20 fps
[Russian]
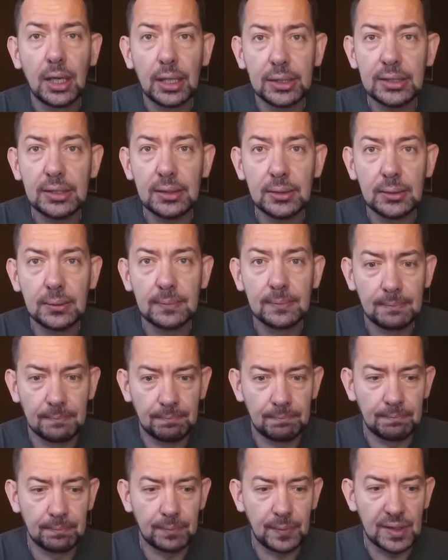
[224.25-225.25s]
они
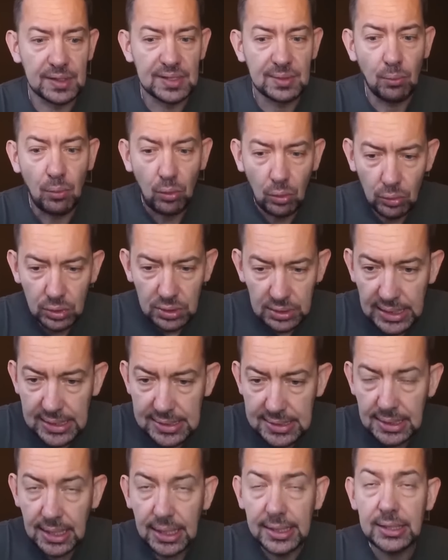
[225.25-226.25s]
смогут
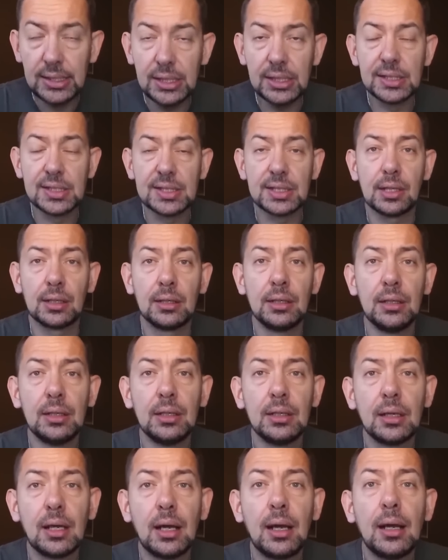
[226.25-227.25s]
насладиться
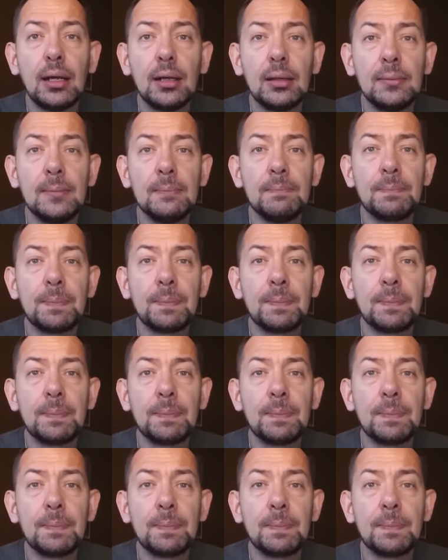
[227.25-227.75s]
э,